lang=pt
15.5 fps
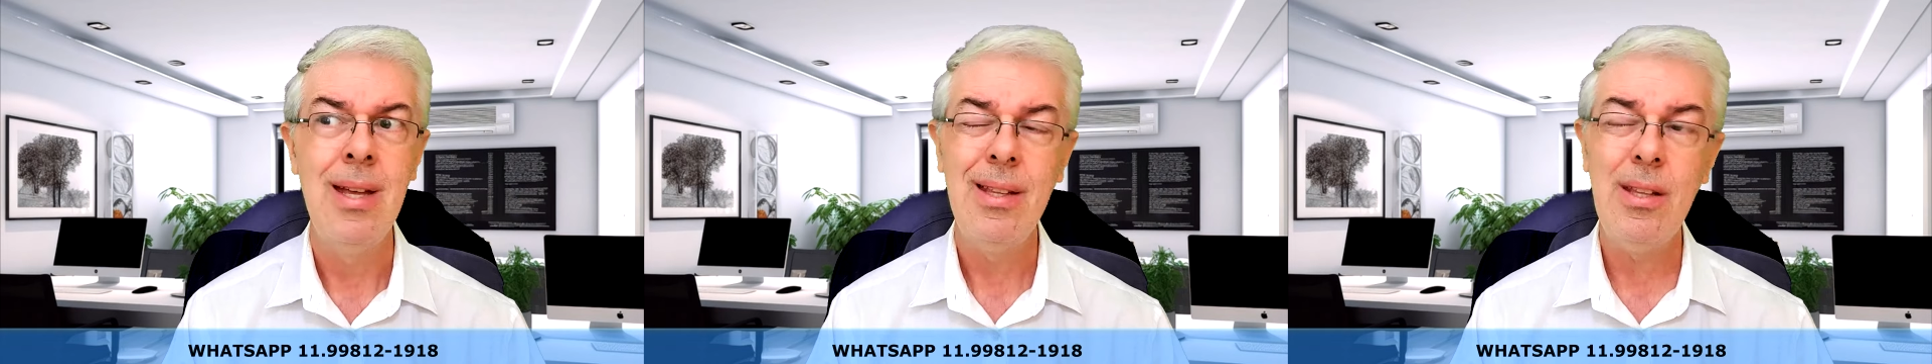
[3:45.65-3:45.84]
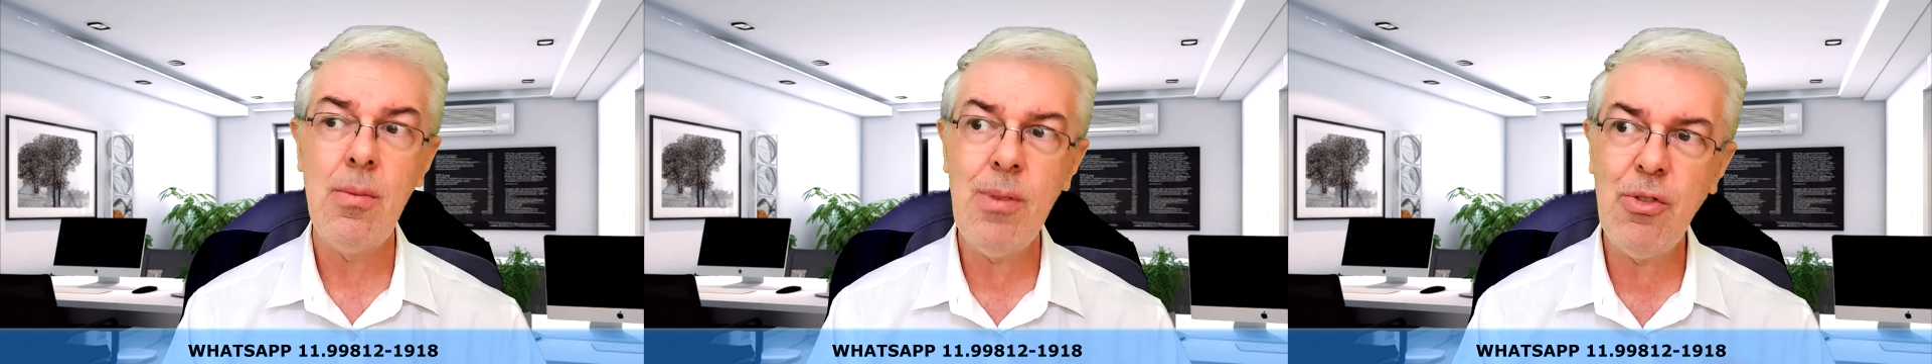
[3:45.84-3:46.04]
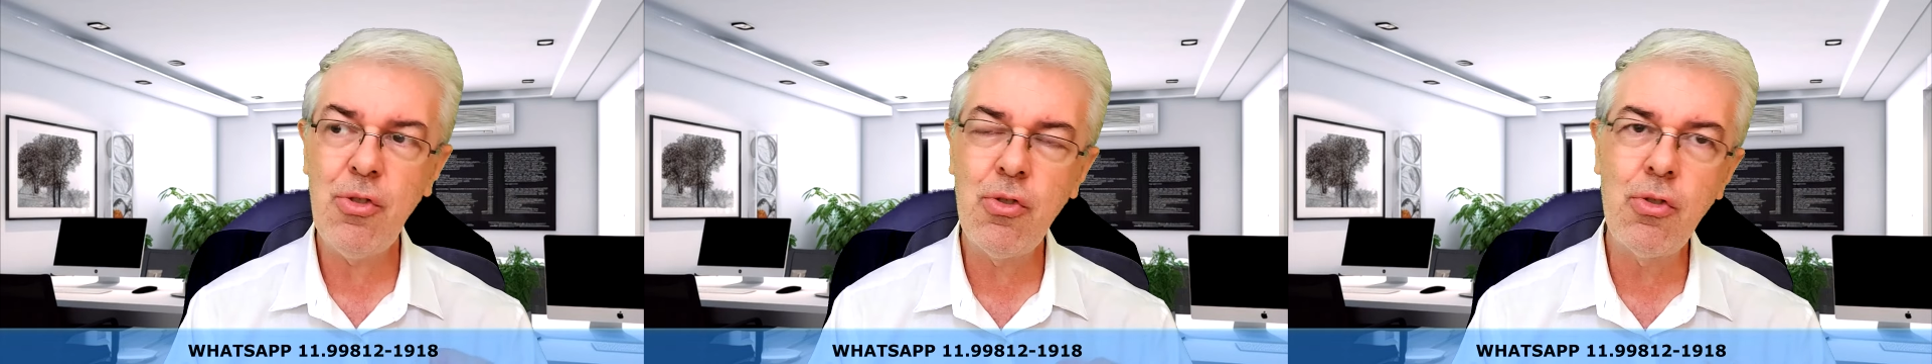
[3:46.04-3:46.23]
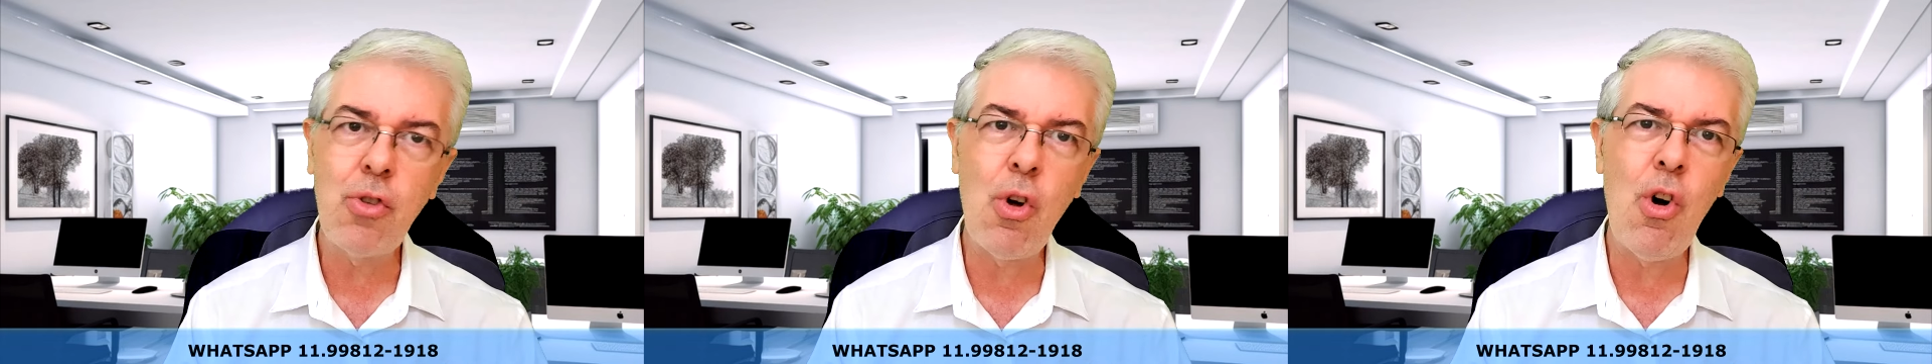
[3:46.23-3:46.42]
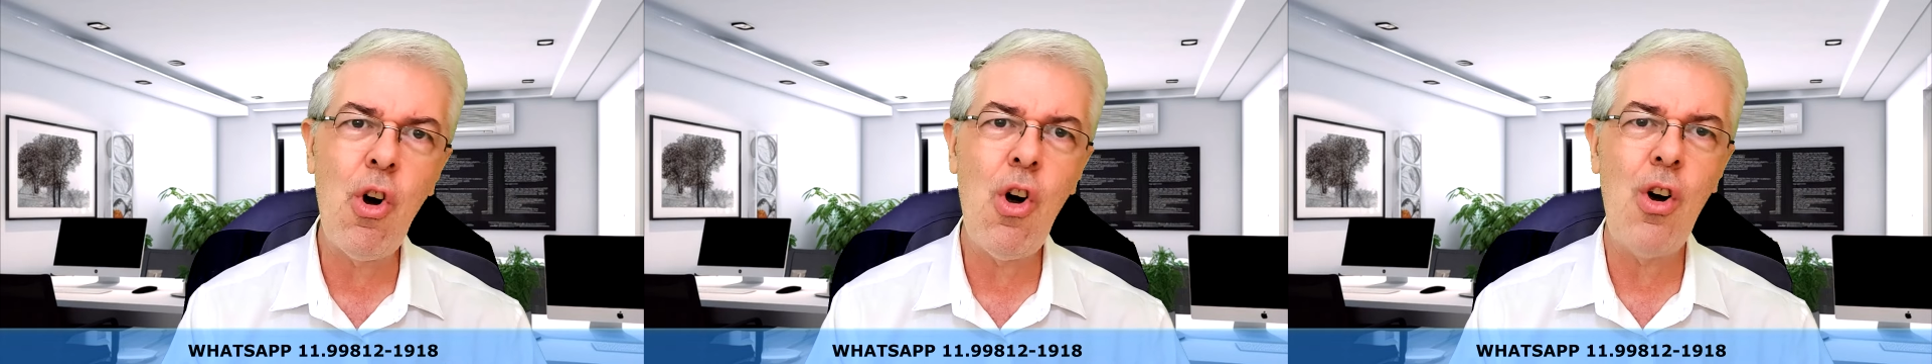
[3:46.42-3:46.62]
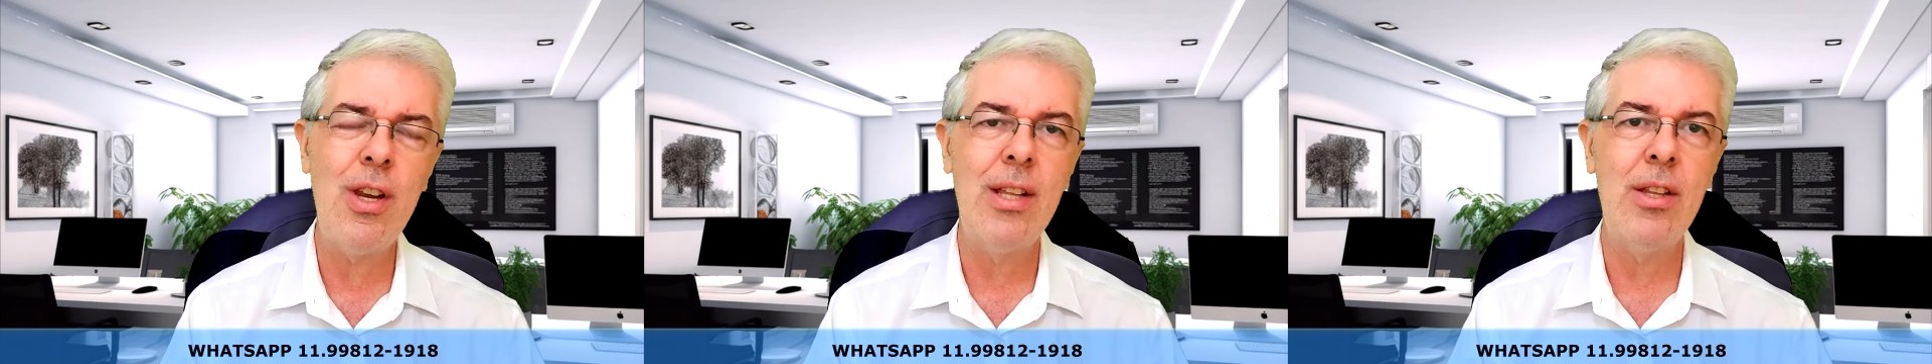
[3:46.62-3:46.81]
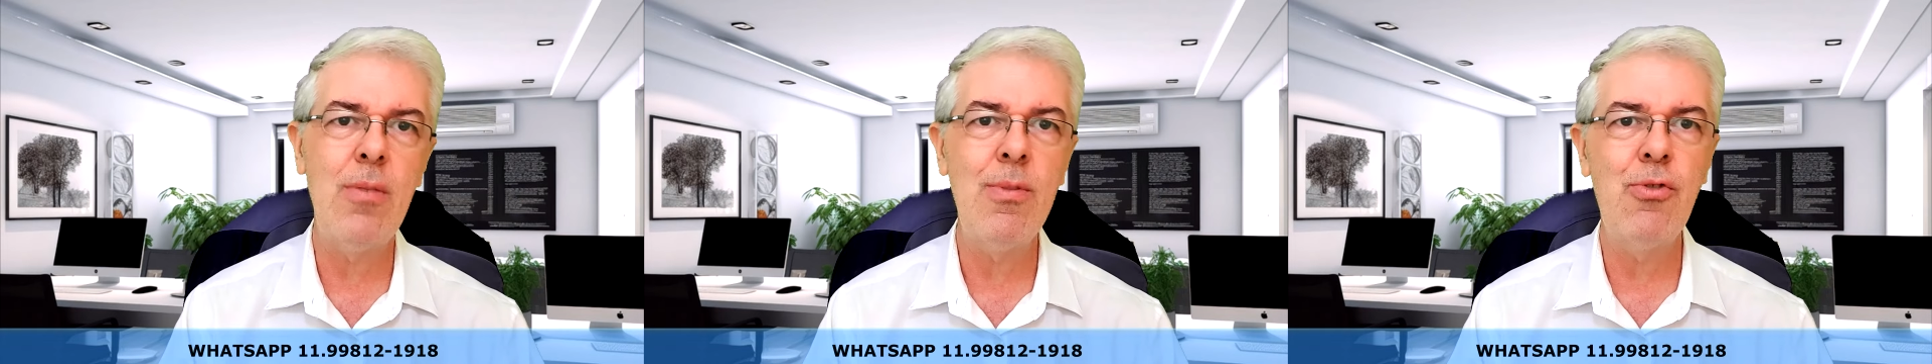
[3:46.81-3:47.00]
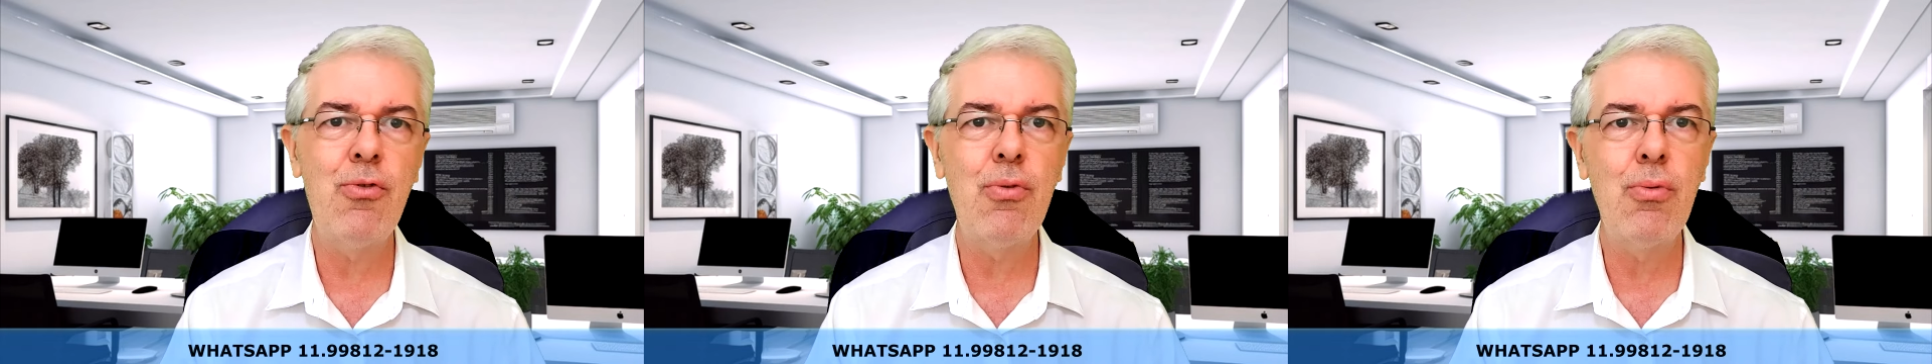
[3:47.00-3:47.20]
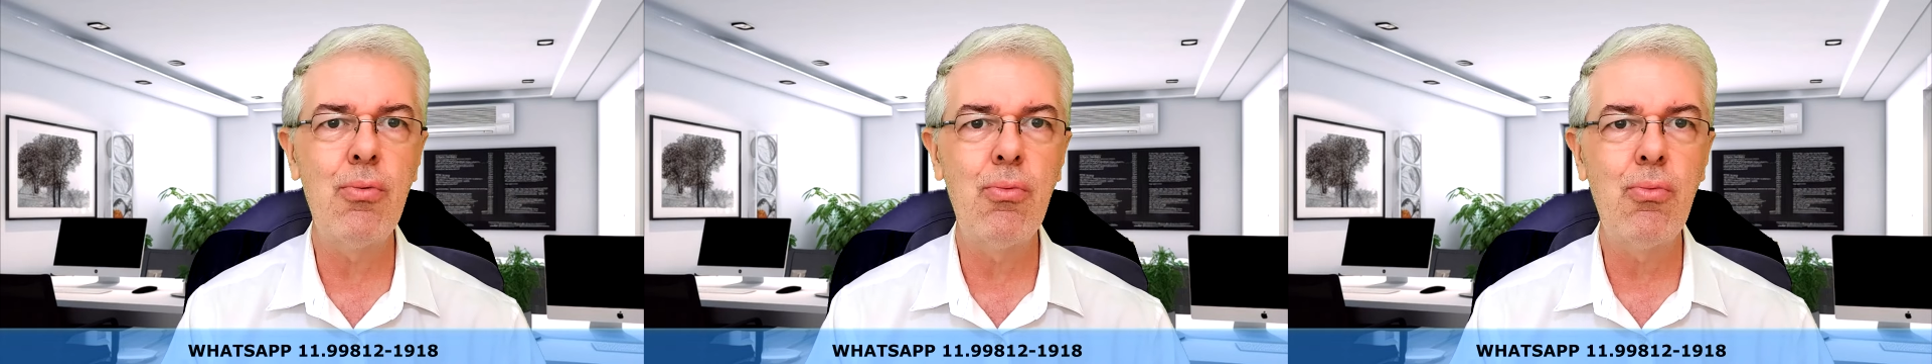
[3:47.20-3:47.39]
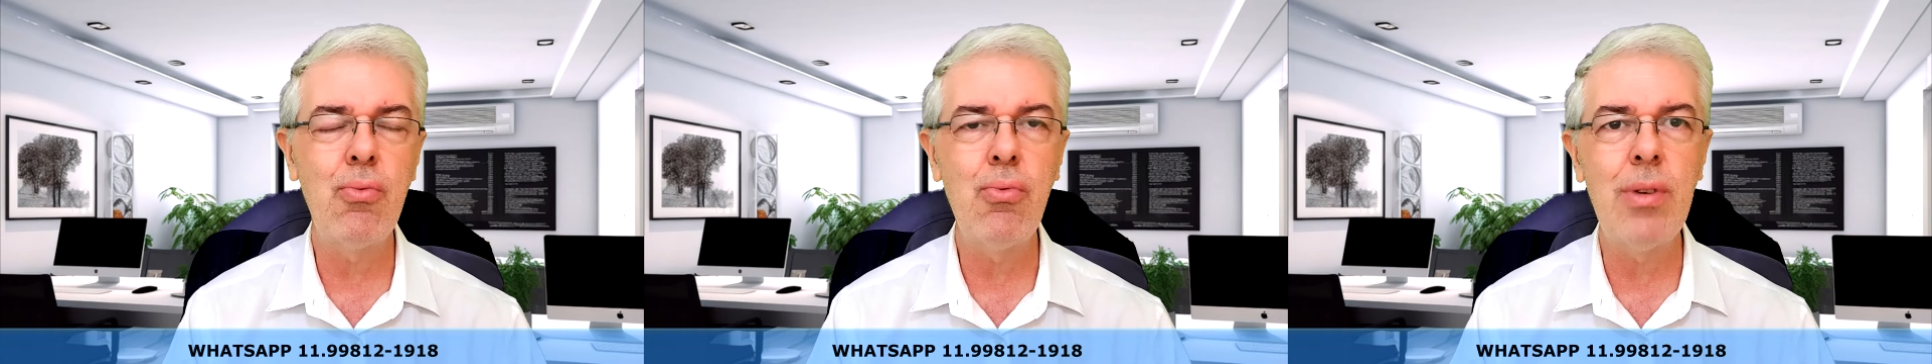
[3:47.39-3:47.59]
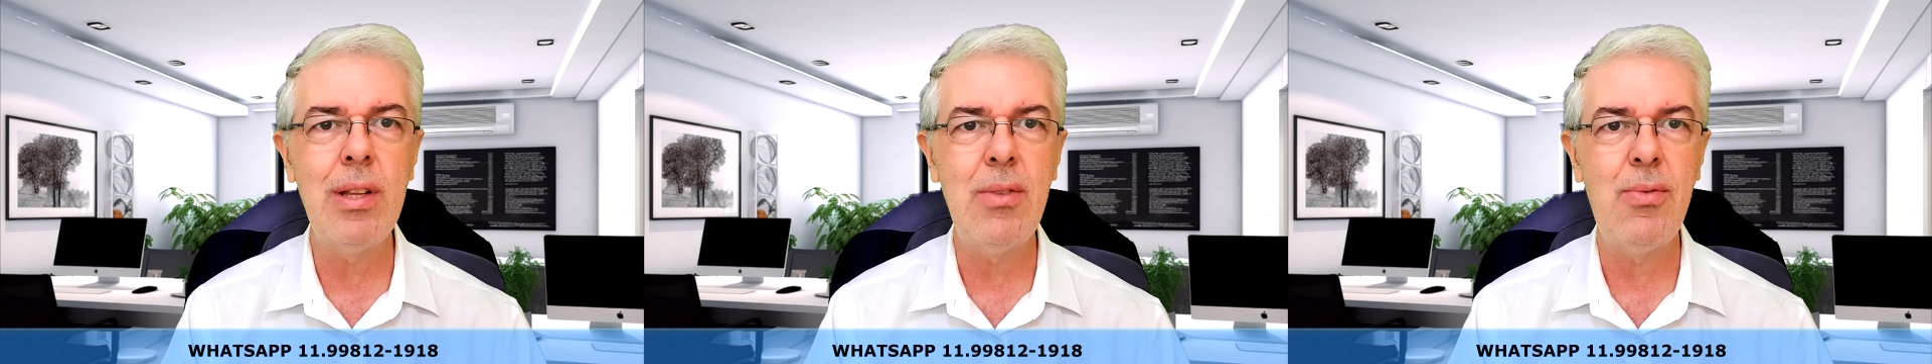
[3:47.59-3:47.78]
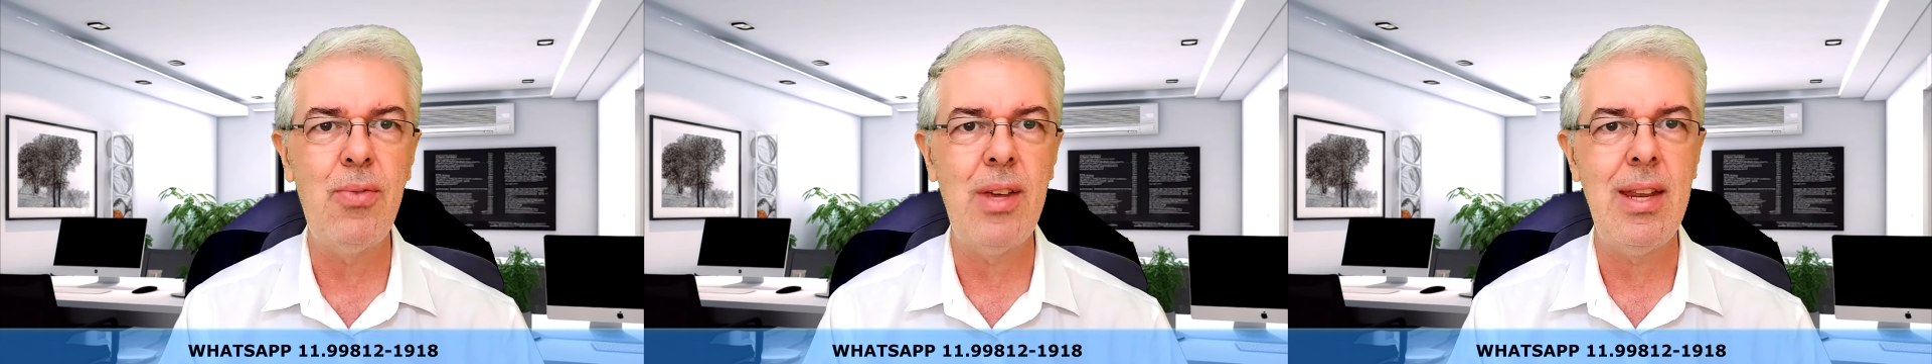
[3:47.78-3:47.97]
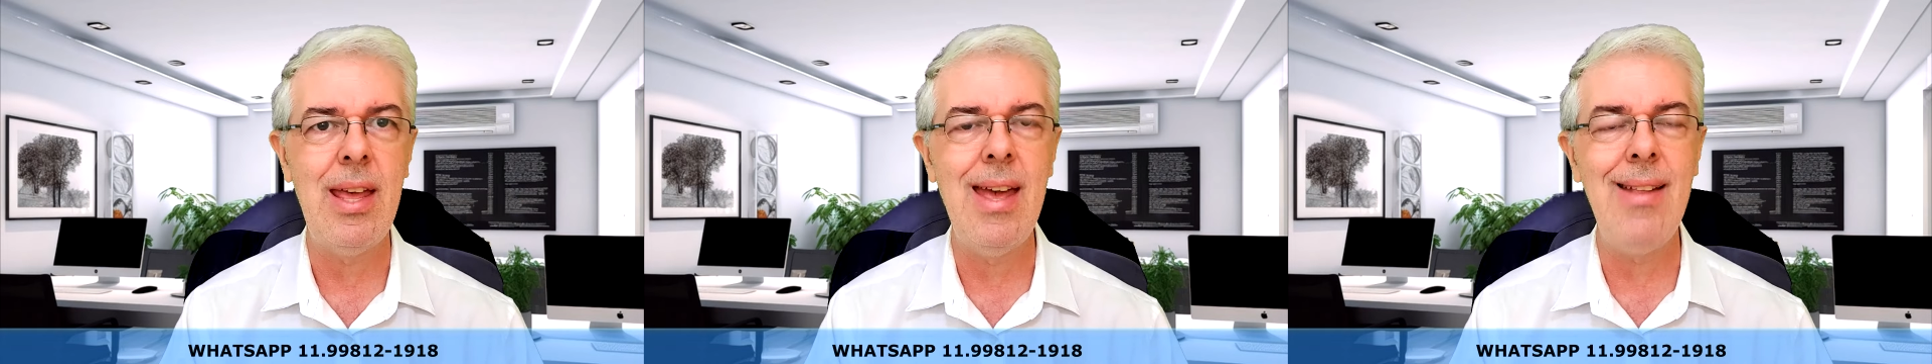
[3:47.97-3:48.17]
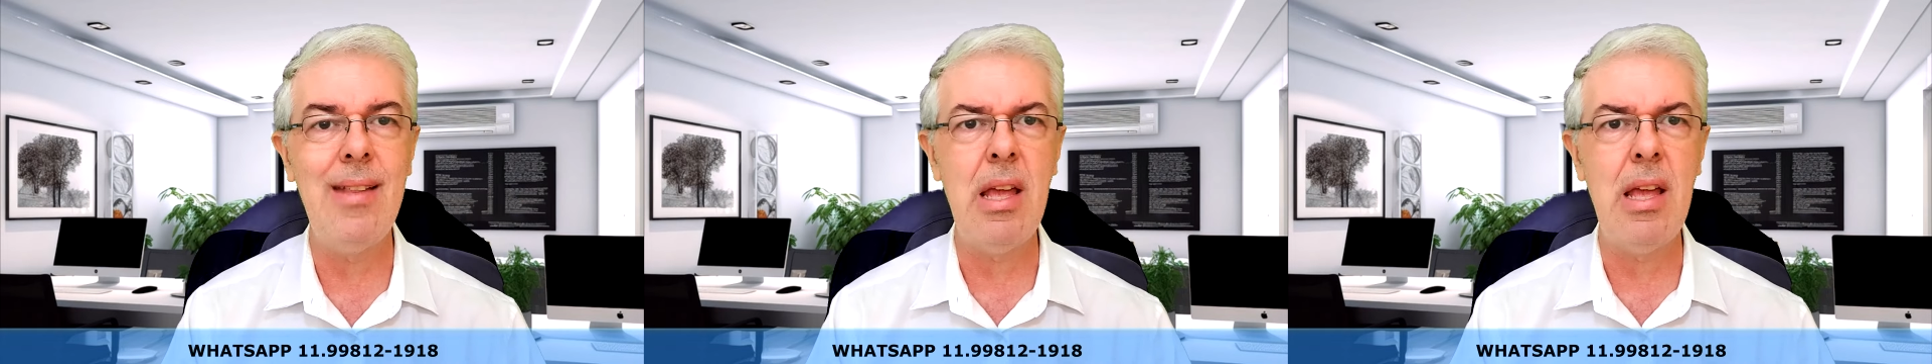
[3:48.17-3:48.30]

Tem uma história, tem uma estrutura diferente,